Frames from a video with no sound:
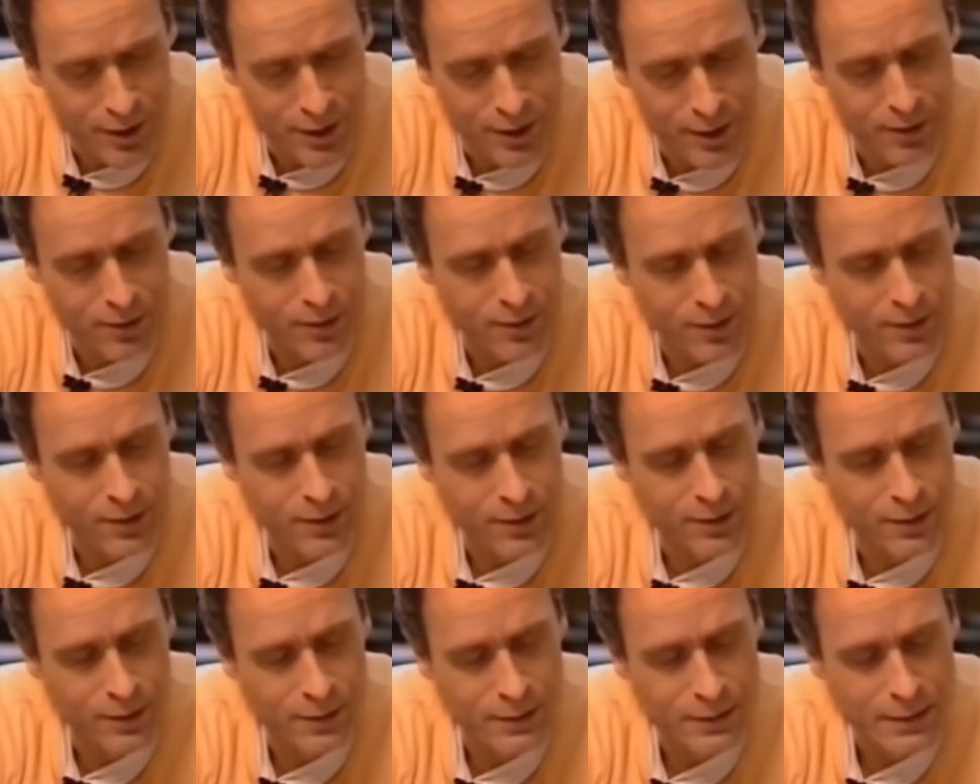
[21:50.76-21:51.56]
Że
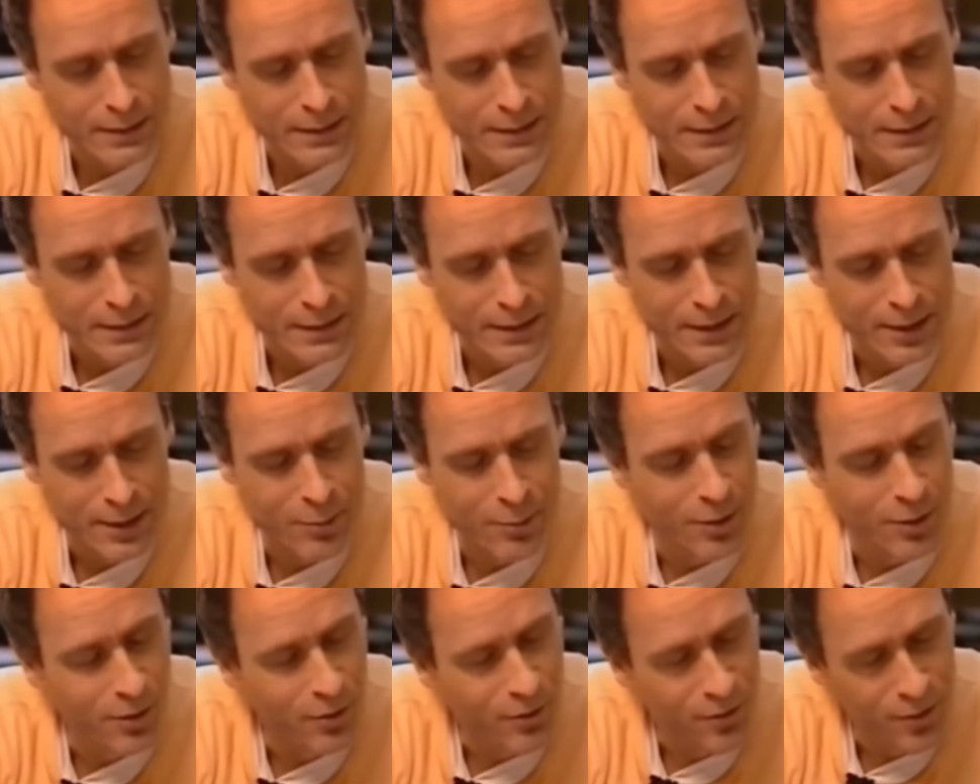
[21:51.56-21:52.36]
wszystkie zakazy,
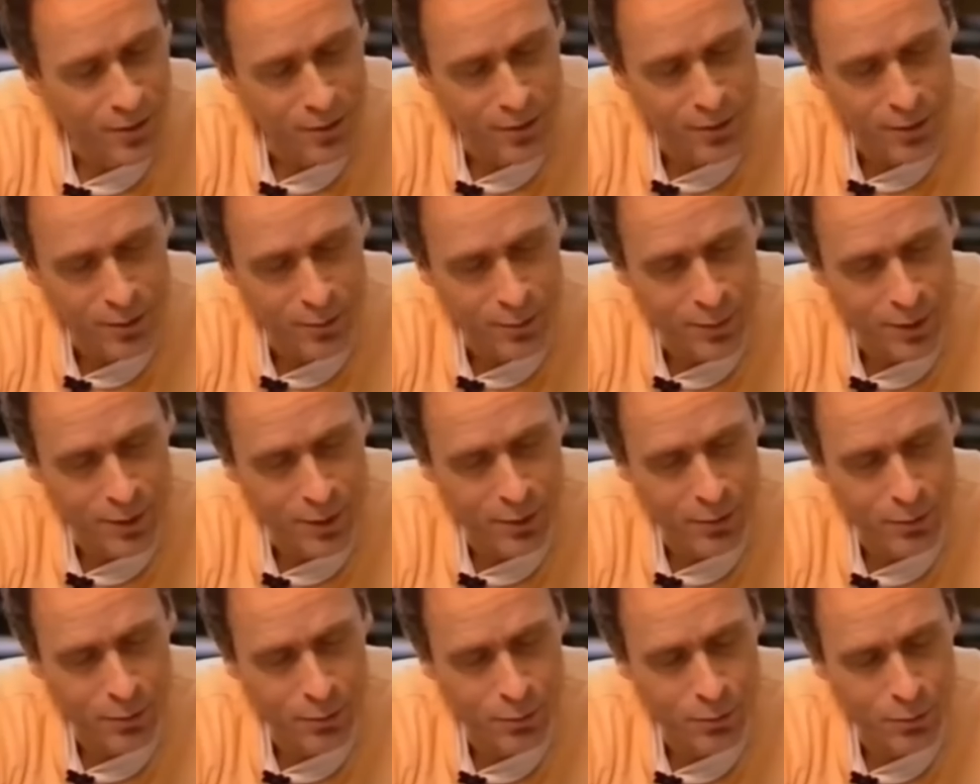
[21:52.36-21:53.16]
które mi wcześniej
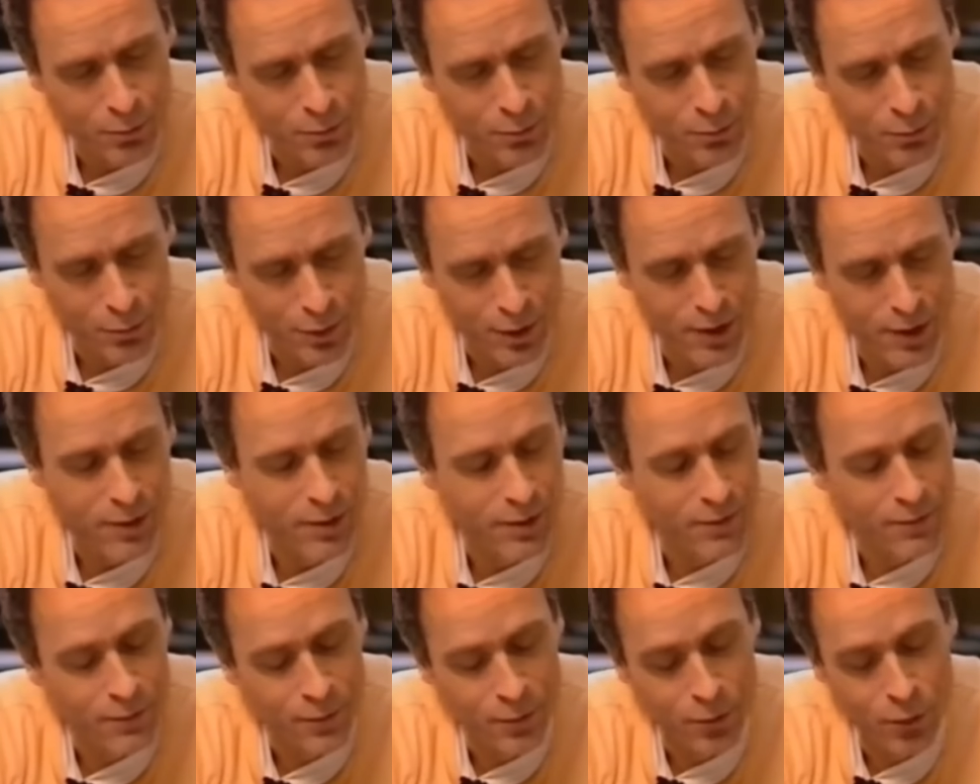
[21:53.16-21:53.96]
wpajano,
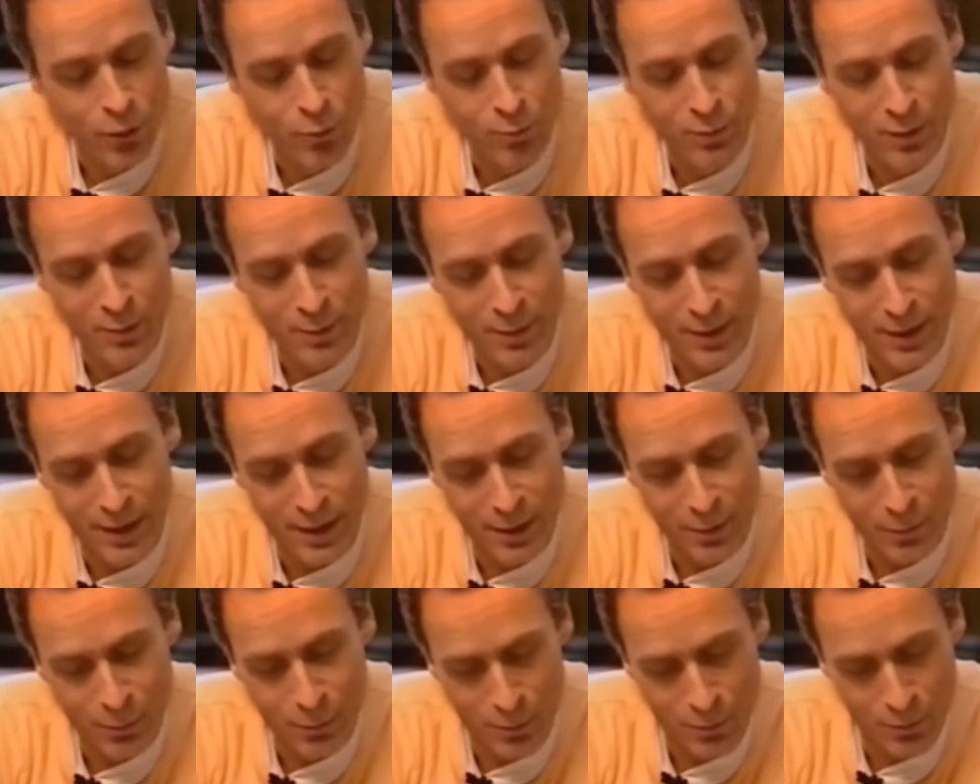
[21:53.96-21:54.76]
już mnie nie
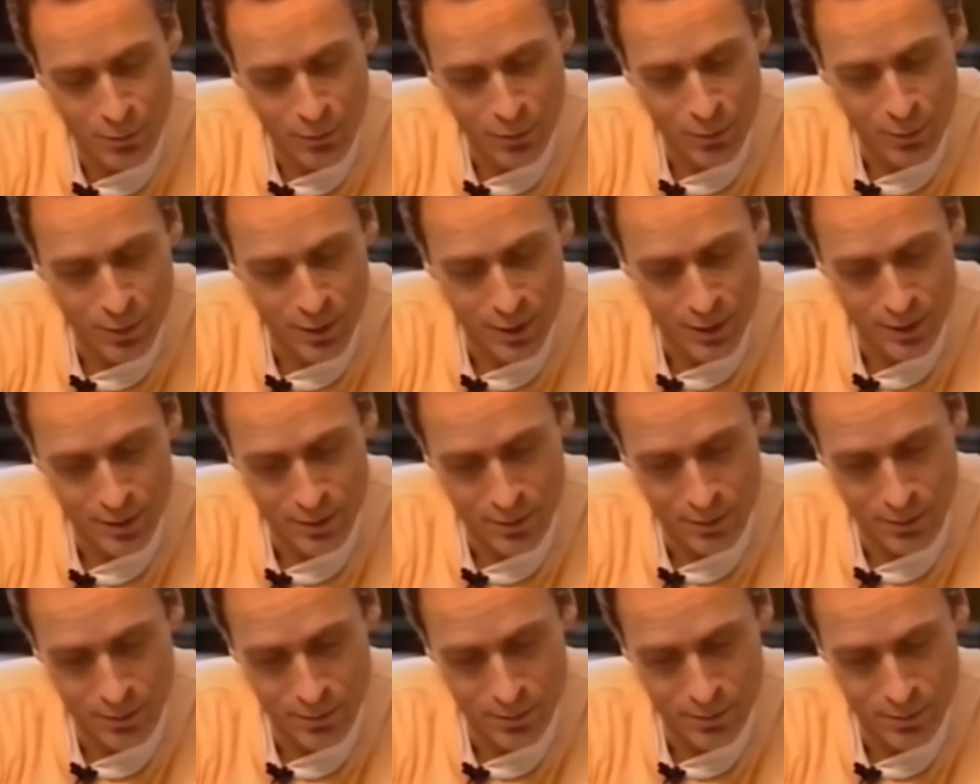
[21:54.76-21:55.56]

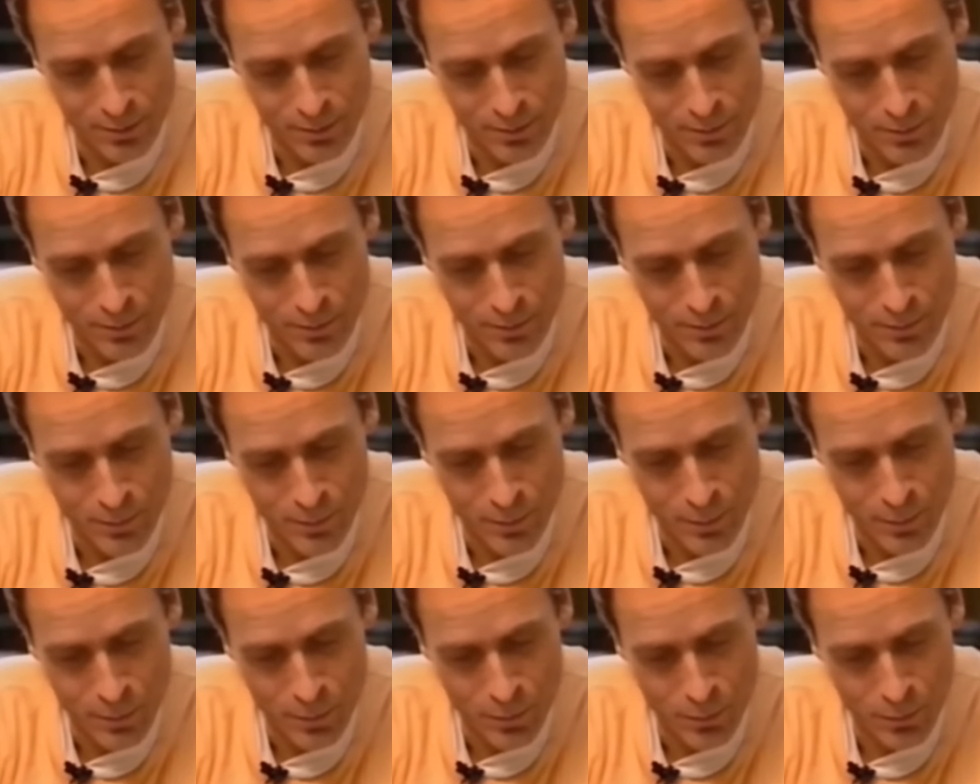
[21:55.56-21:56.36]
powstrzymają przed tym,
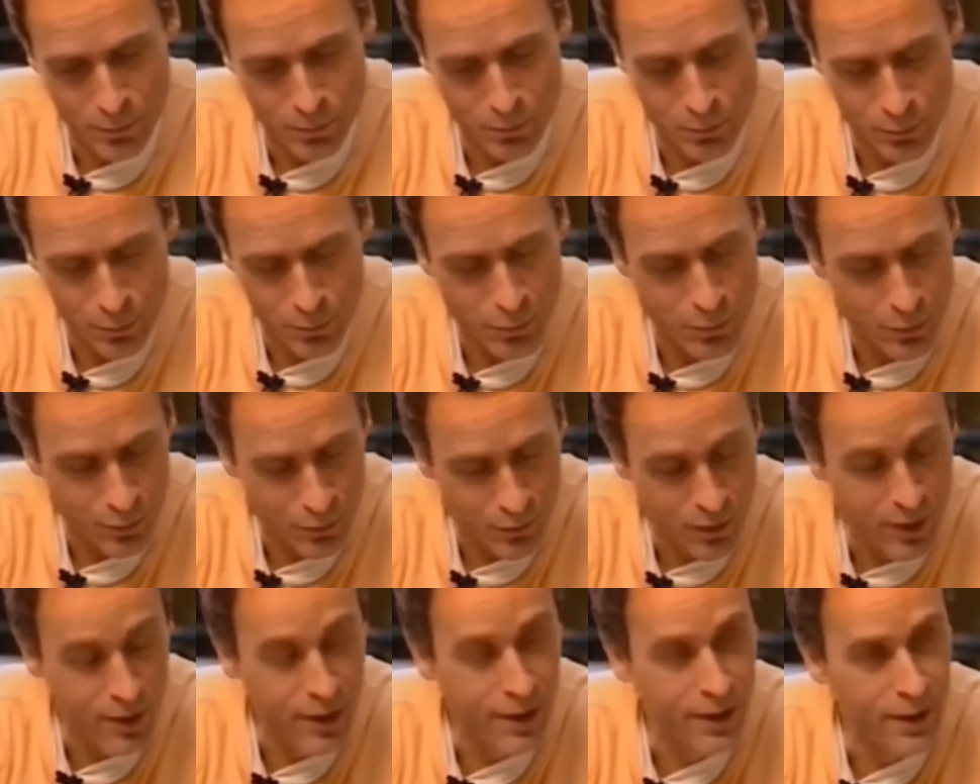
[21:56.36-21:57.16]

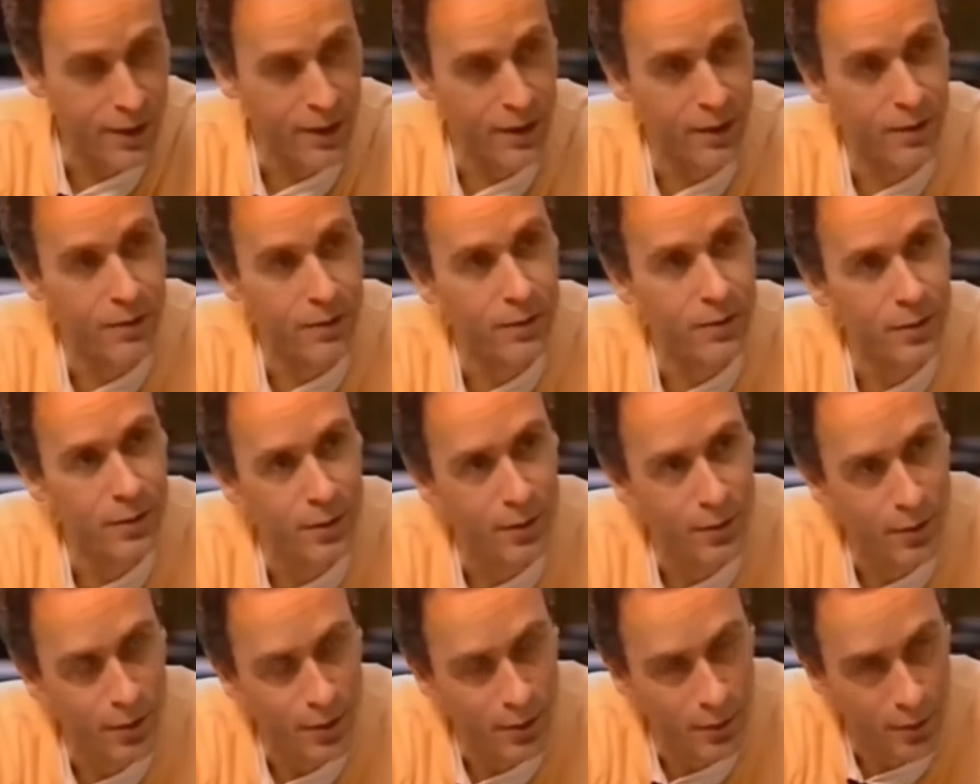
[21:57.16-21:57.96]
bym
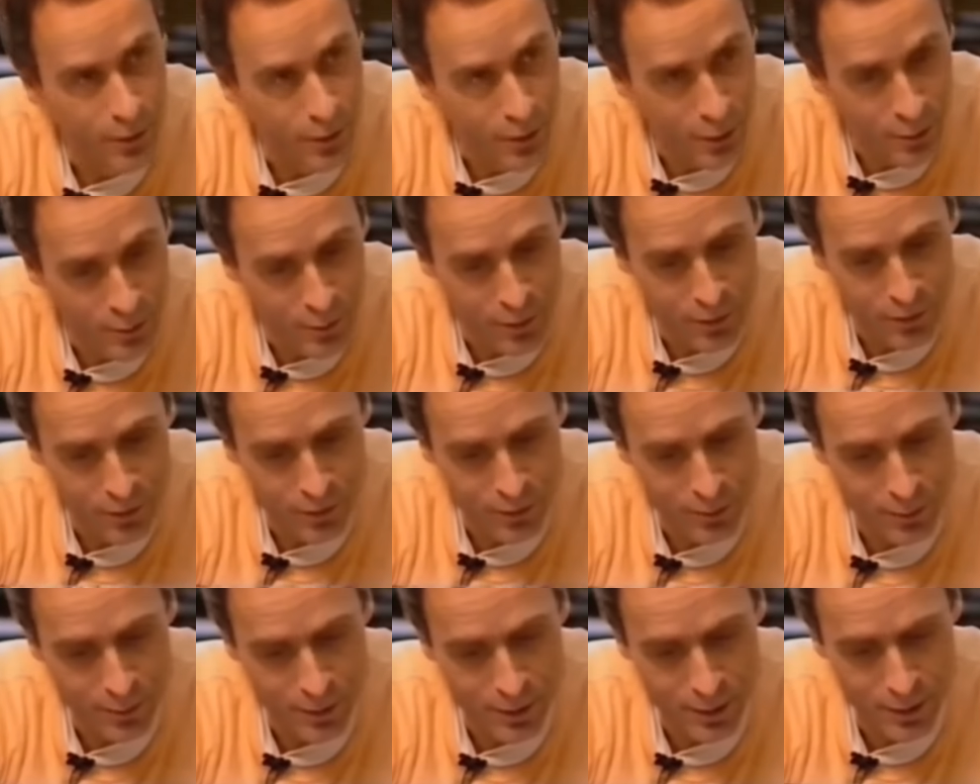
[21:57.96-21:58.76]
wybrał ofiarę i
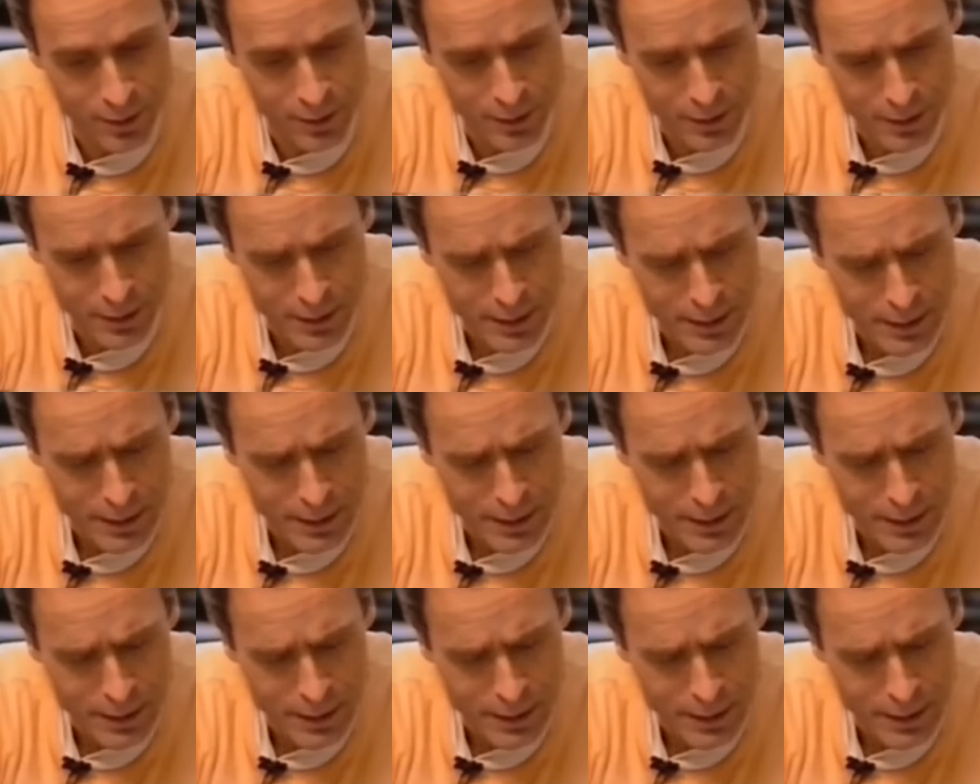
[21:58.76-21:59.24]
zrobił jej